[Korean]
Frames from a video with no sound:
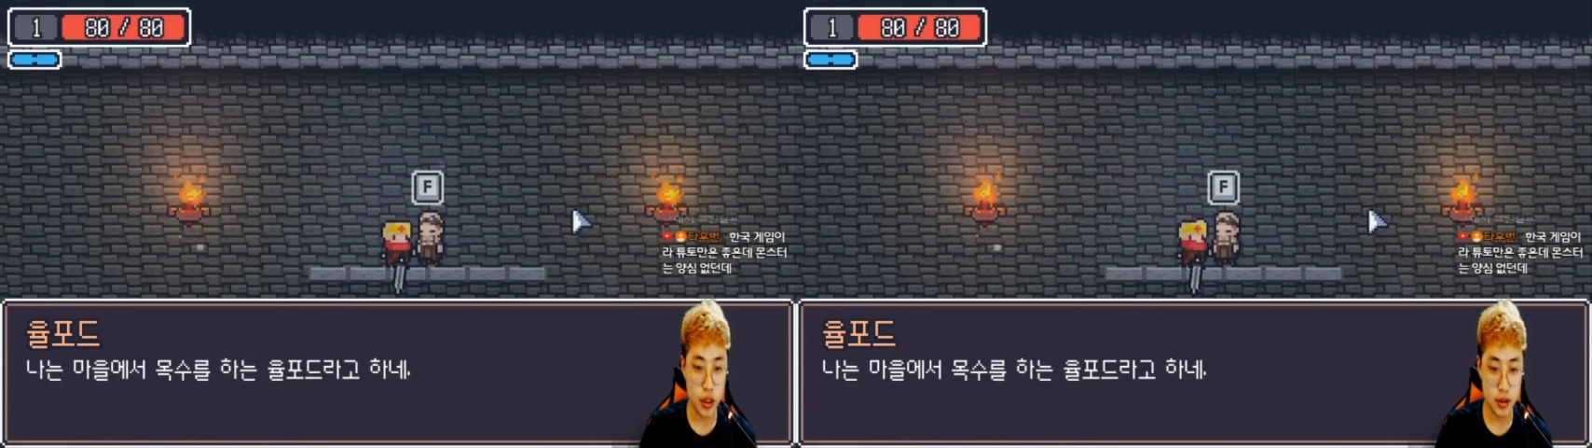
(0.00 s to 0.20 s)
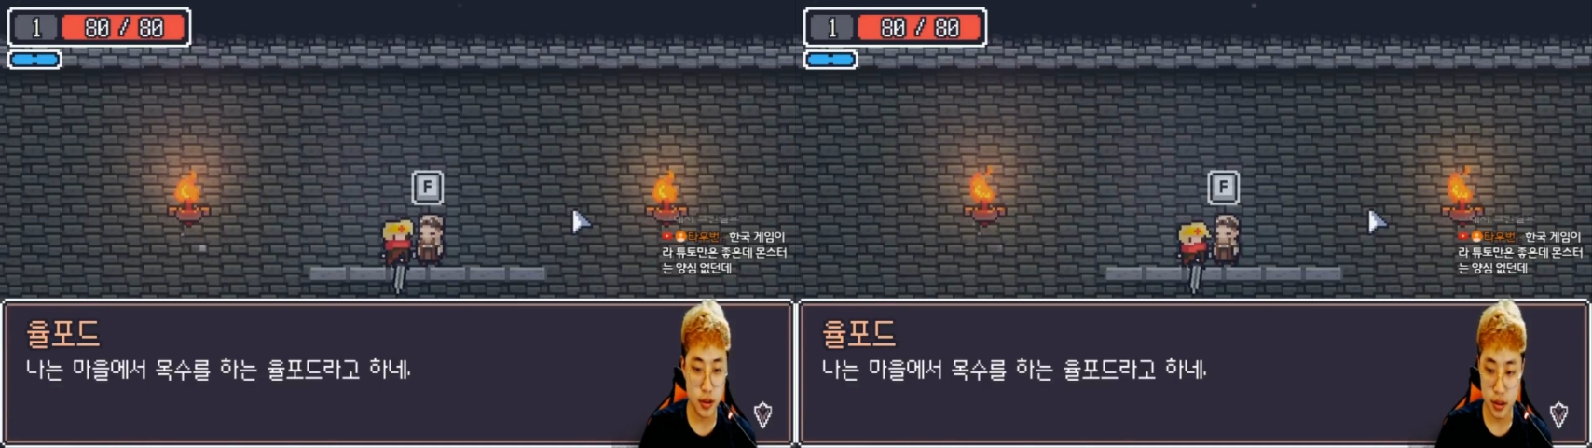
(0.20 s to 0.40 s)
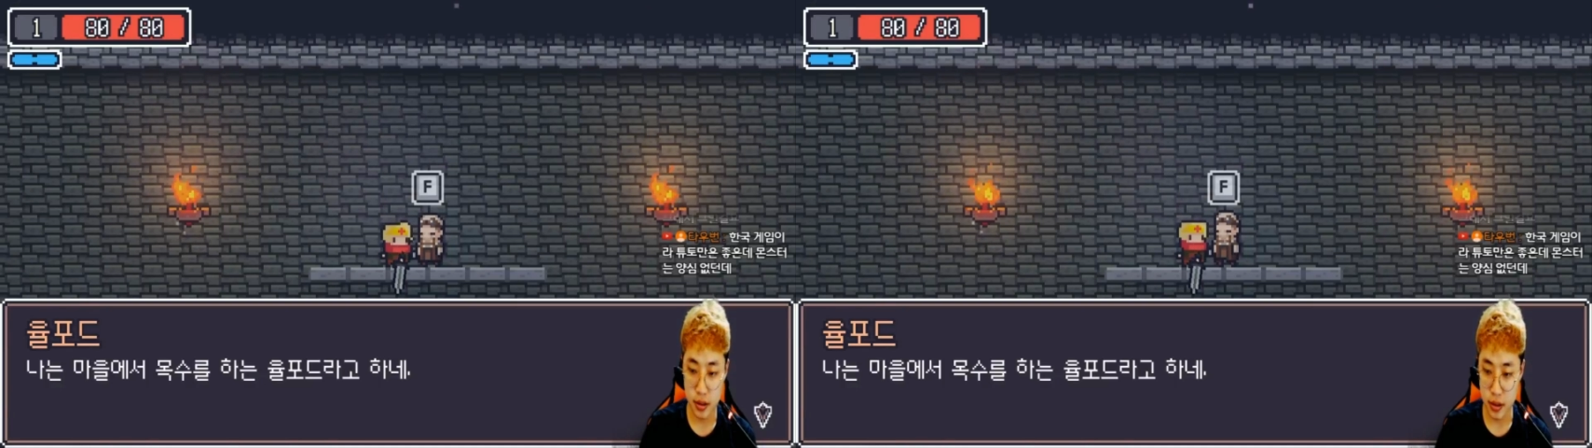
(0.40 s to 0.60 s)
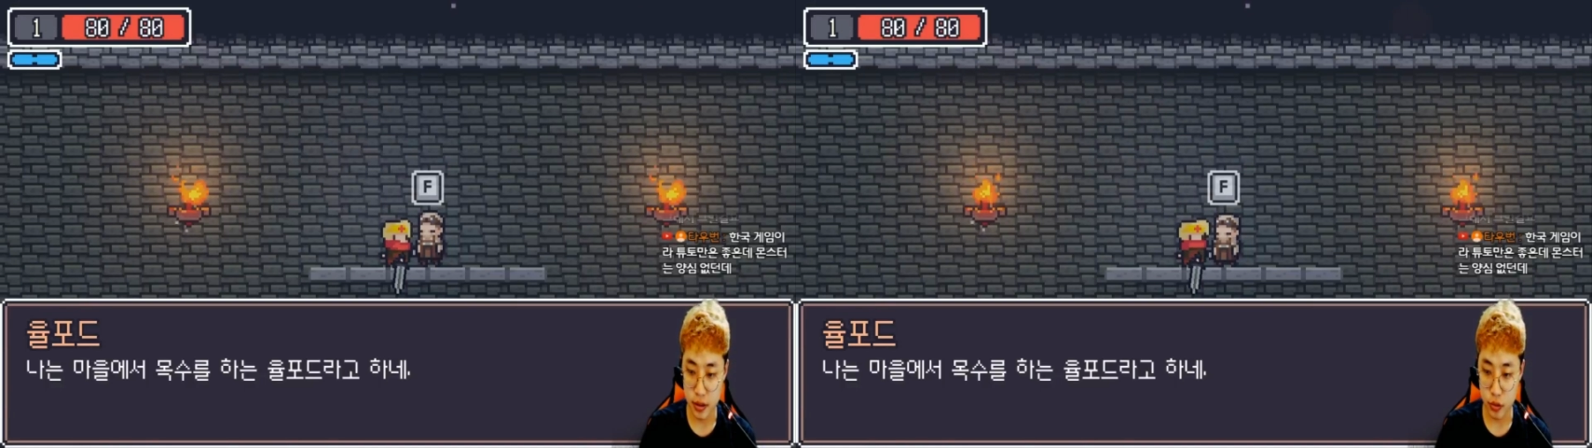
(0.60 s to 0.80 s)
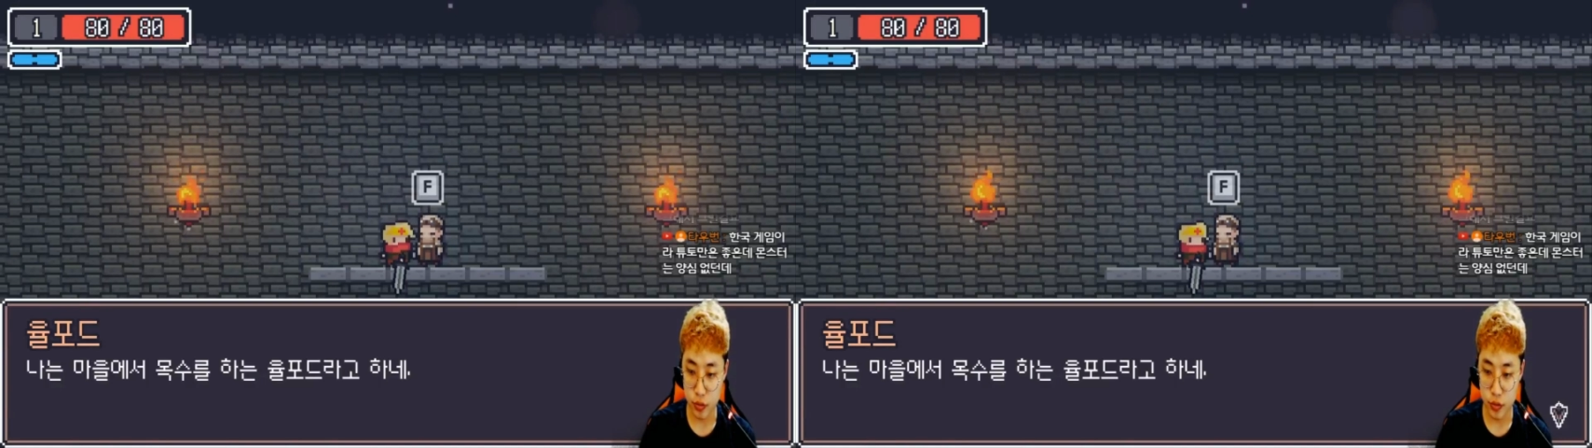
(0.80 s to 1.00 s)
했더니 그러네.
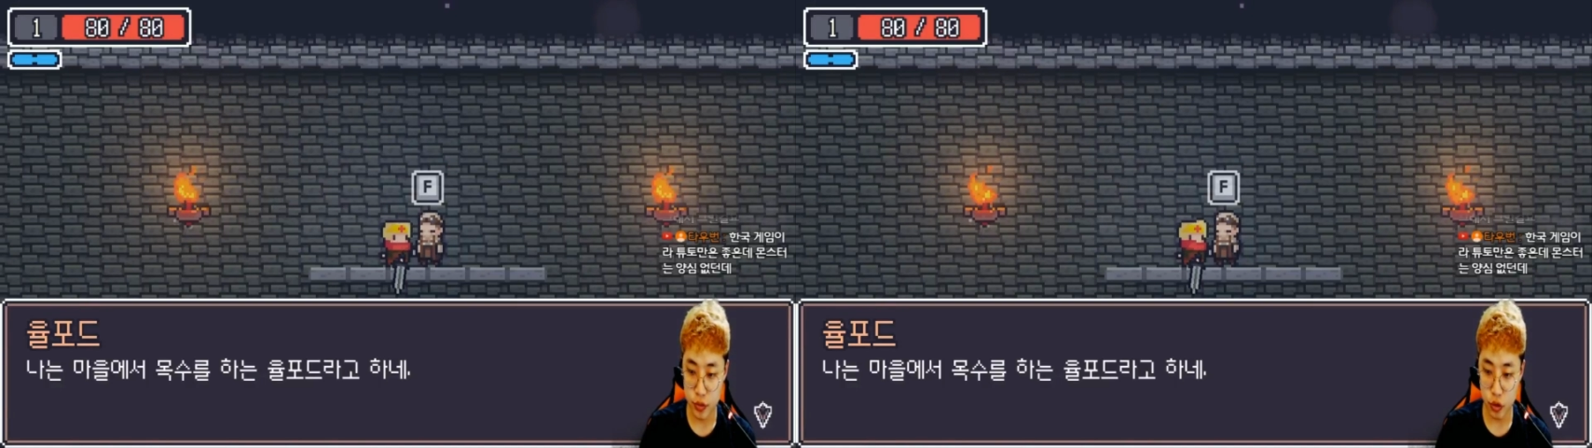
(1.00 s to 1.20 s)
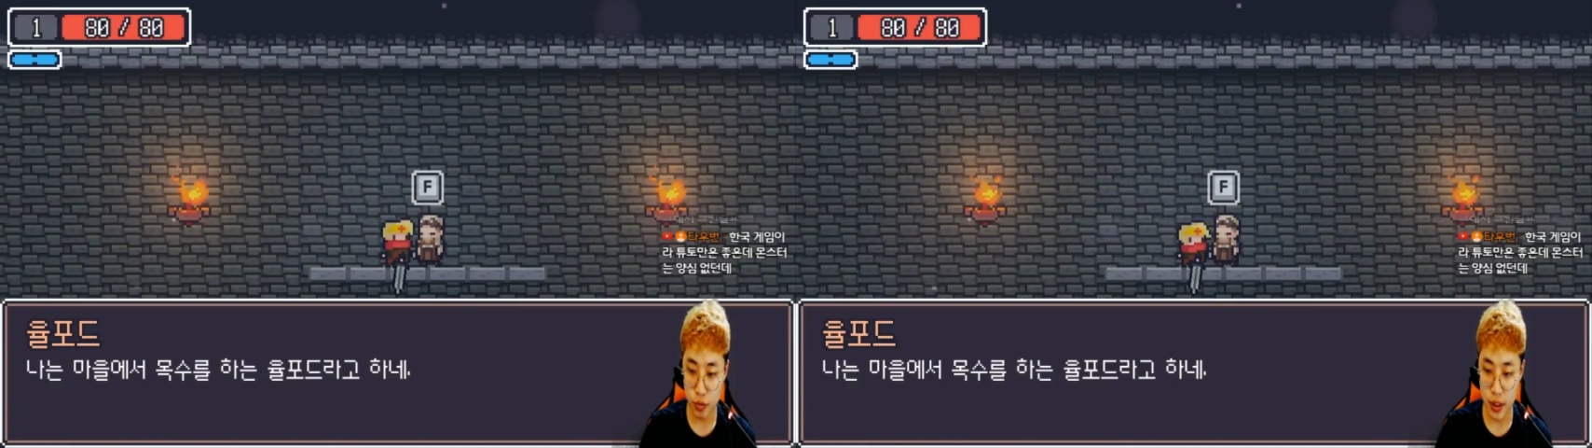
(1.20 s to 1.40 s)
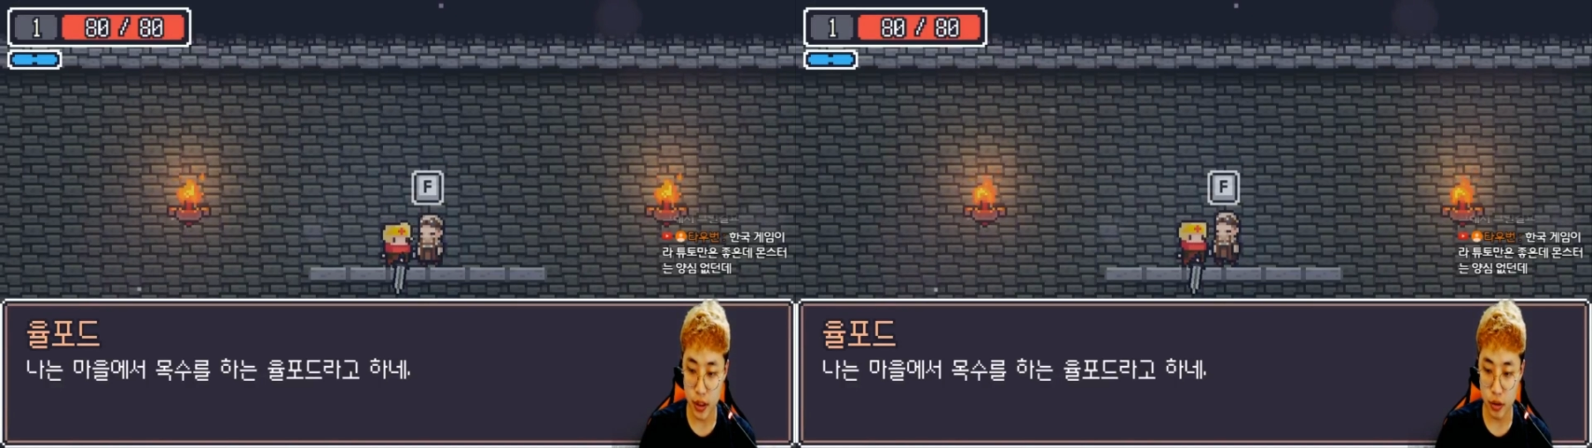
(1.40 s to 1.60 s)
조, 조금만